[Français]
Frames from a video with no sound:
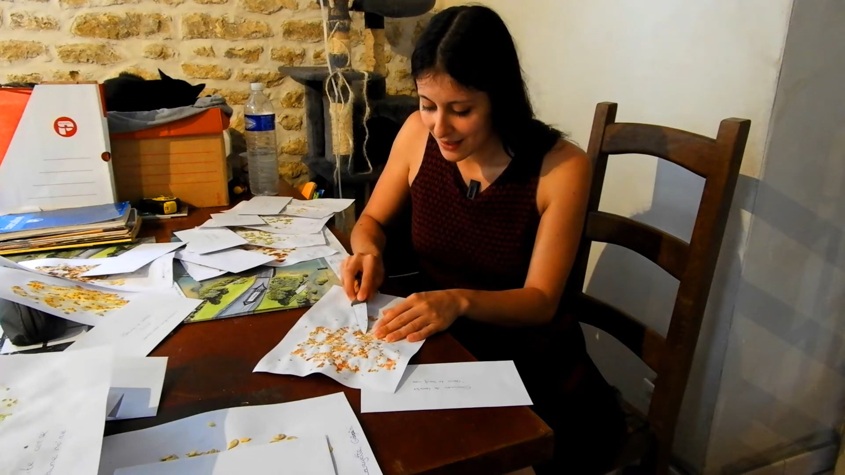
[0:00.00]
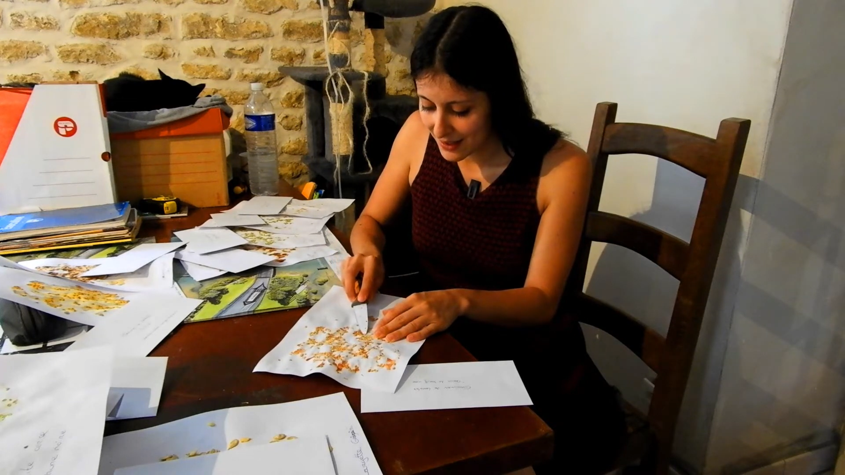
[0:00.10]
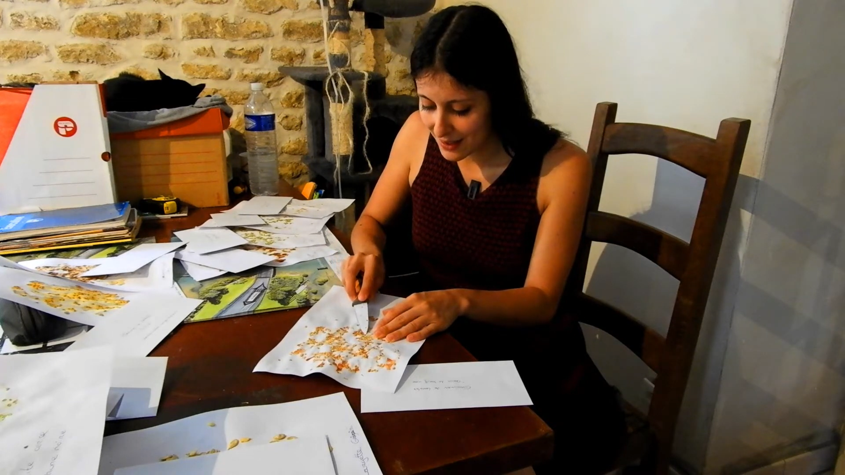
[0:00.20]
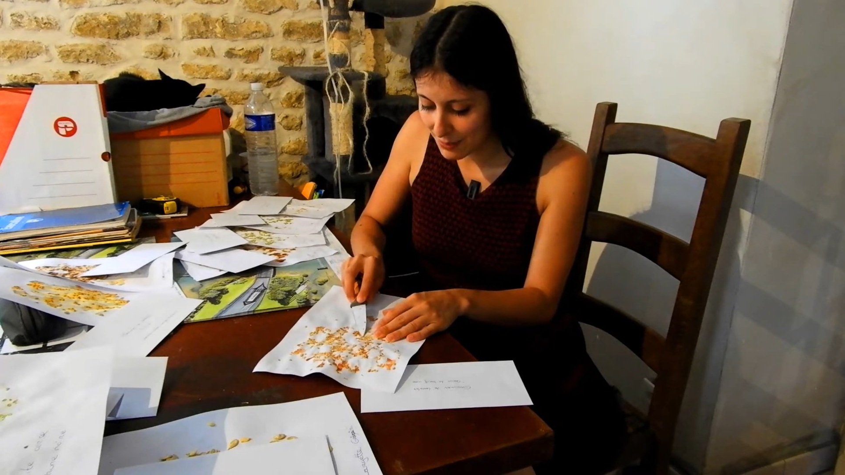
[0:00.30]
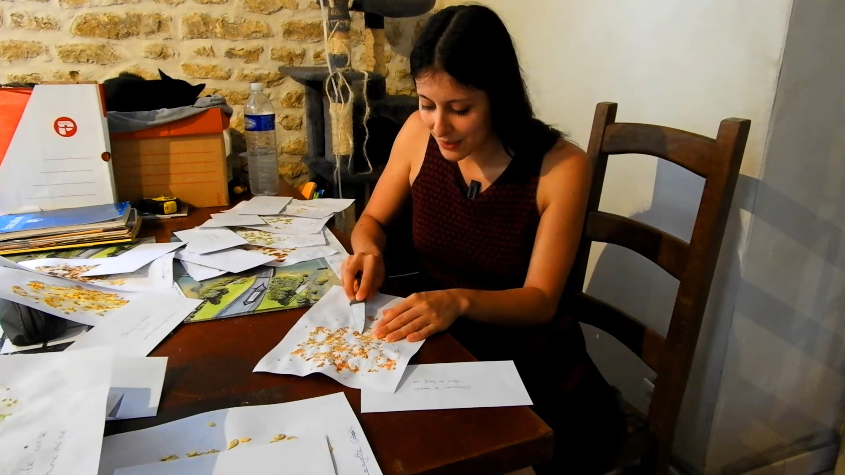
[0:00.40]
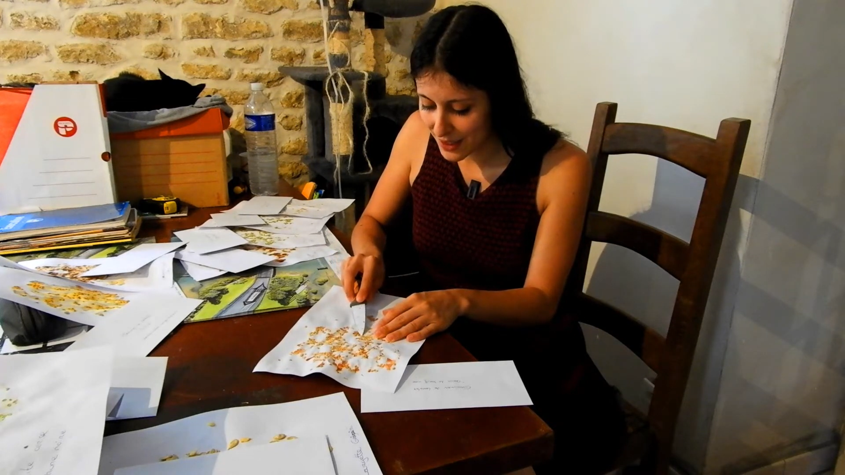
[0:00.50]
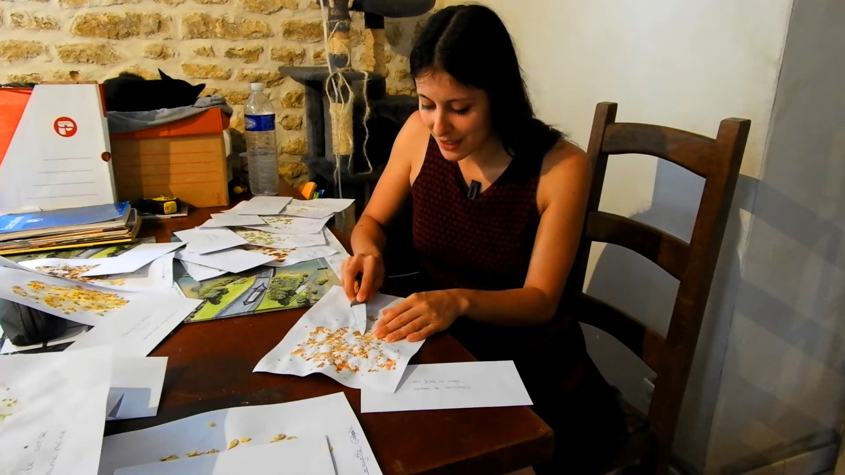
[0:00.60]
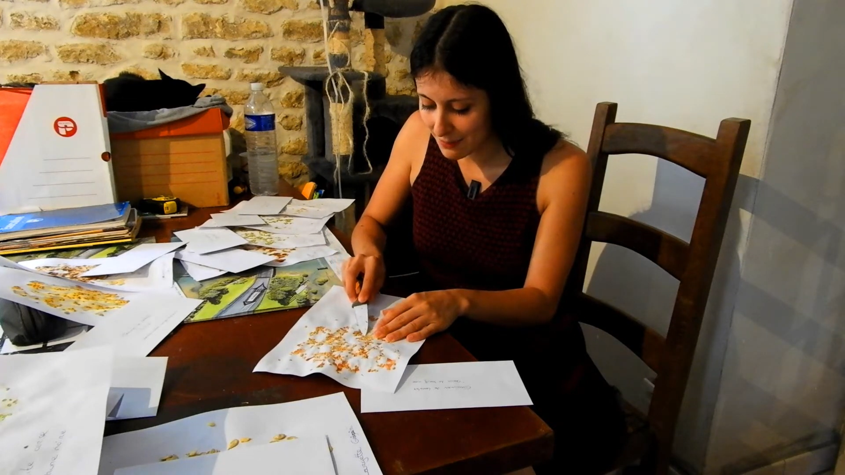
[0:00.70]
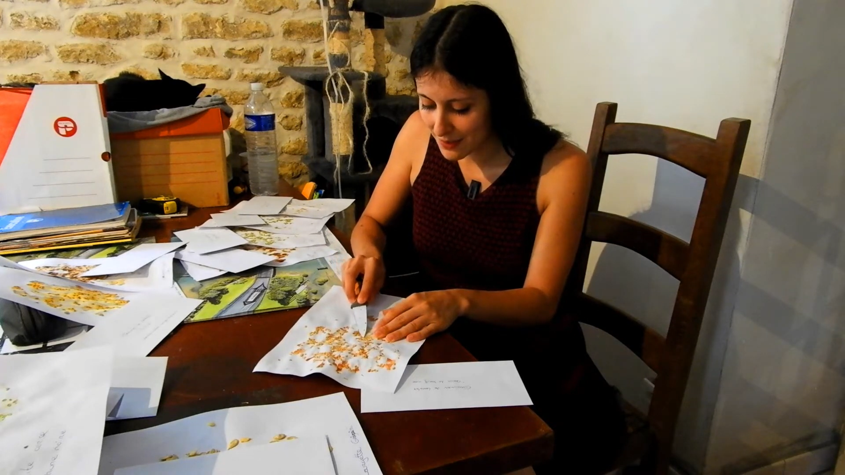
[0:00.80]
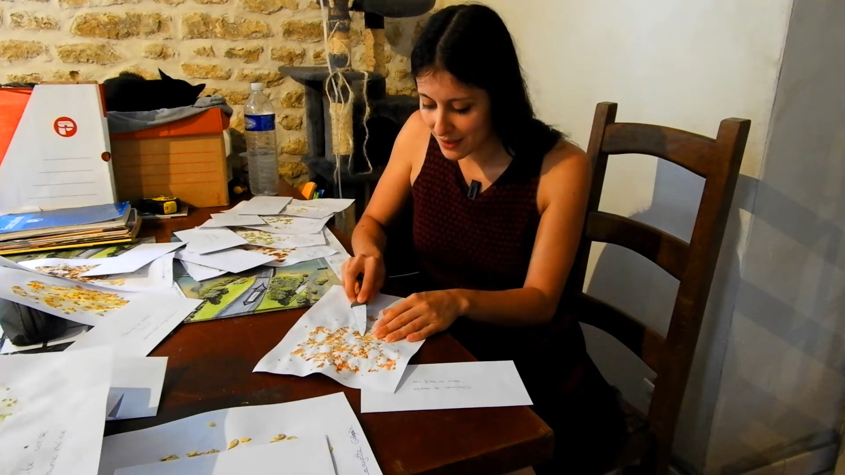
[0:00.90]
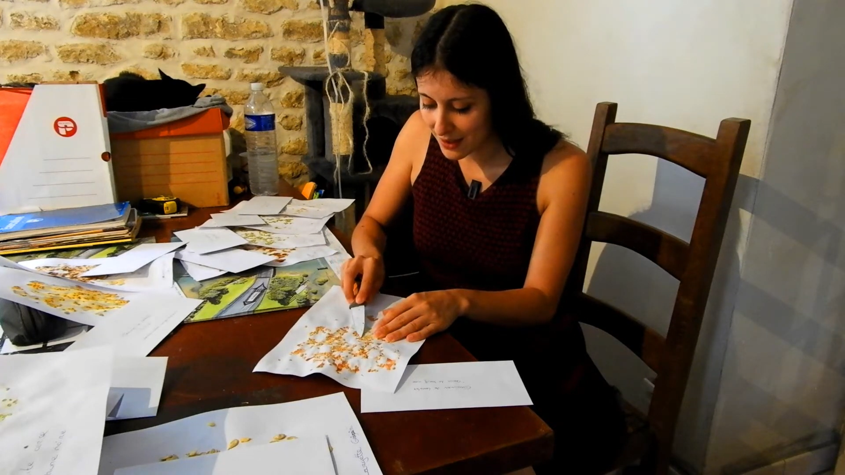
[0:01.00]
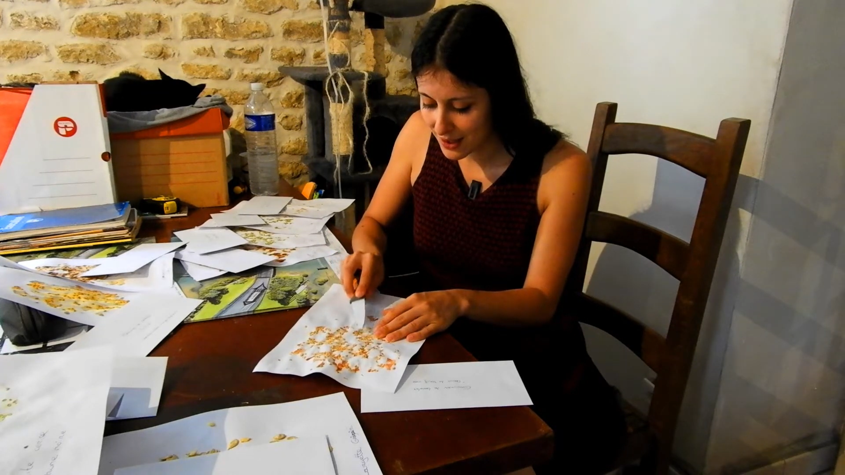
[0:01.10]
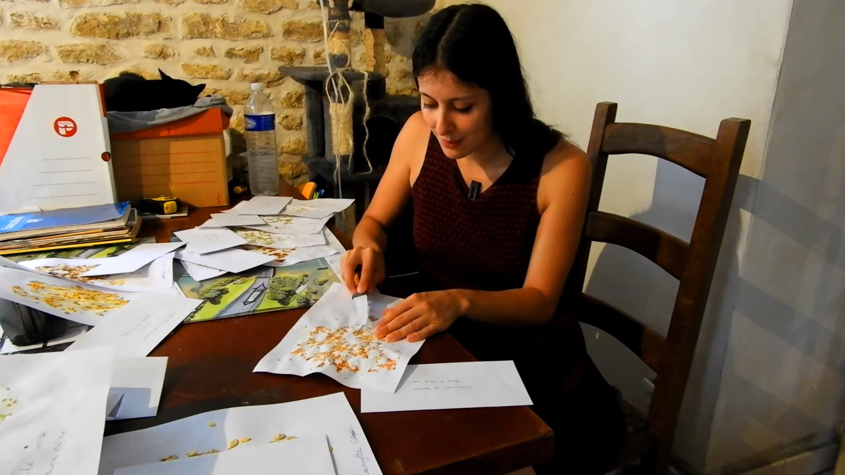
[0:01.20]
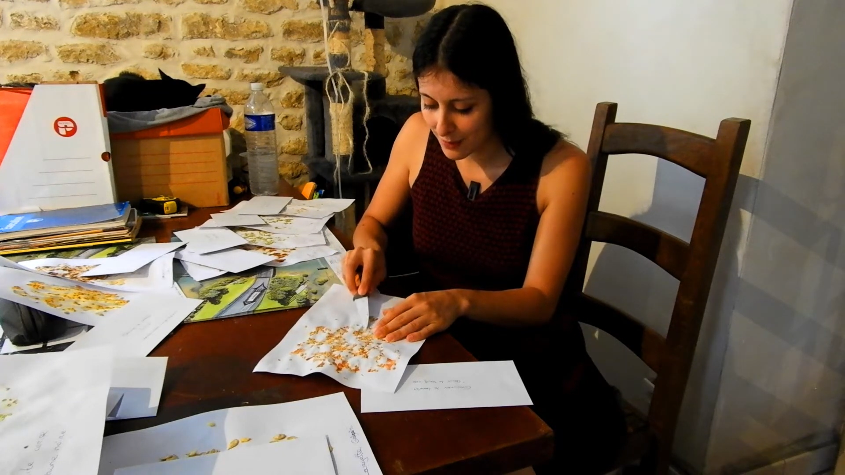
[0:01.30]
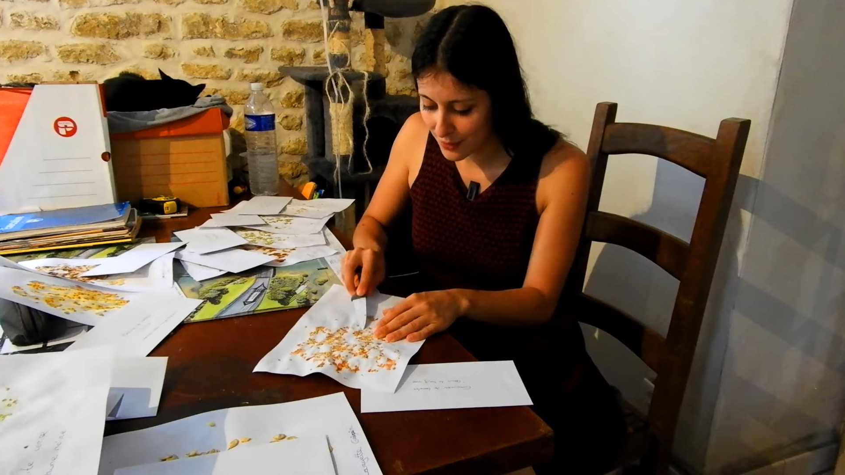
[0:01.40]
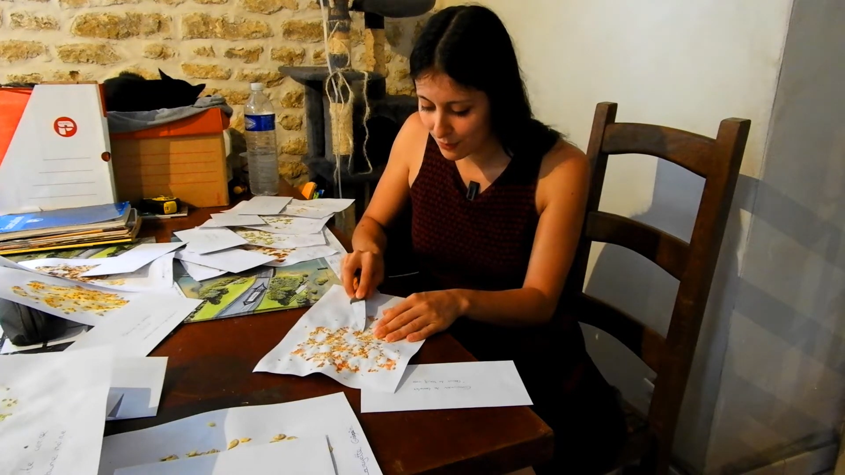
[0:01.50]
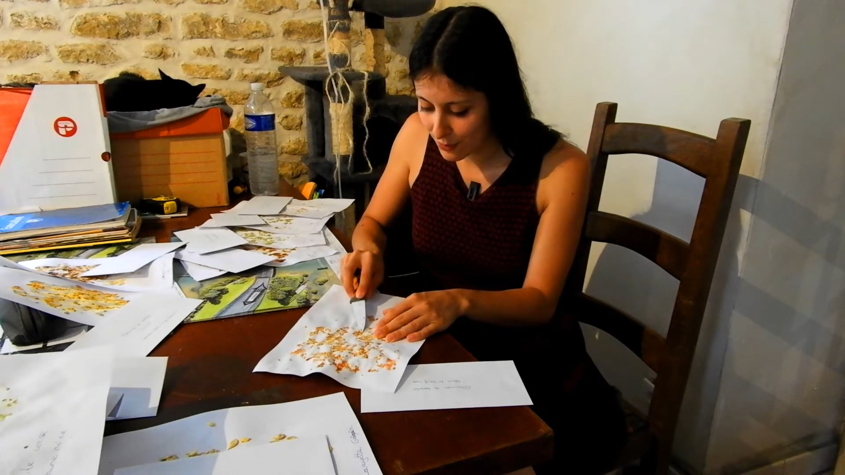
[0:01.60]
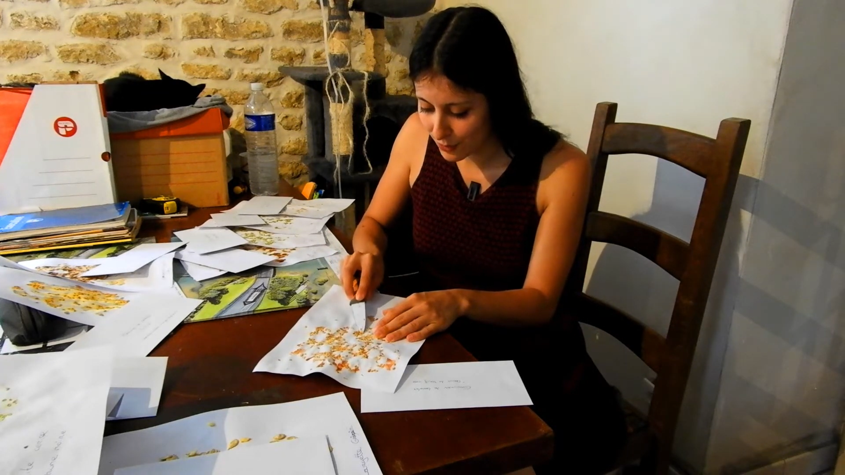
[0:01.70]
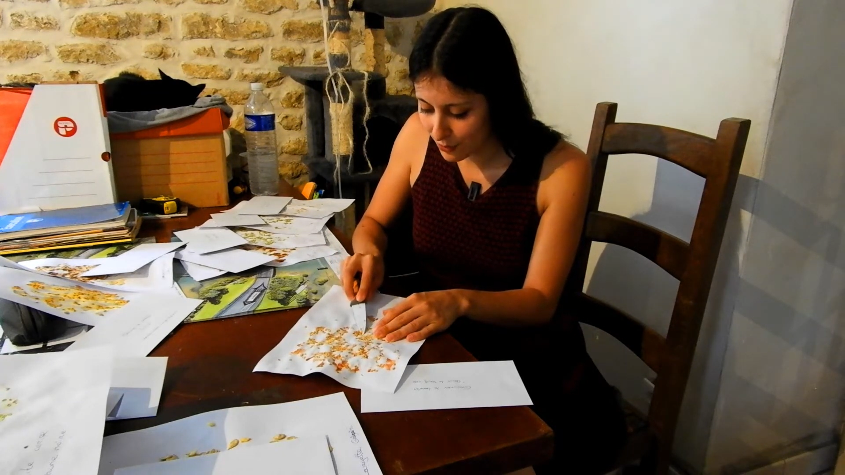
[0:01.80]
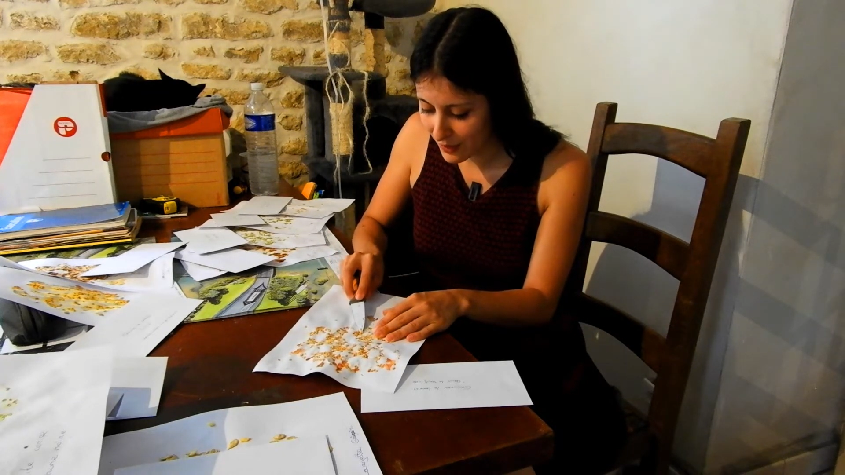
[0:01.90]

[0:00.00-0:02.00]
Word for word: et, c'est pour ça que j'aime bien et j'ai l'impression de me retrouver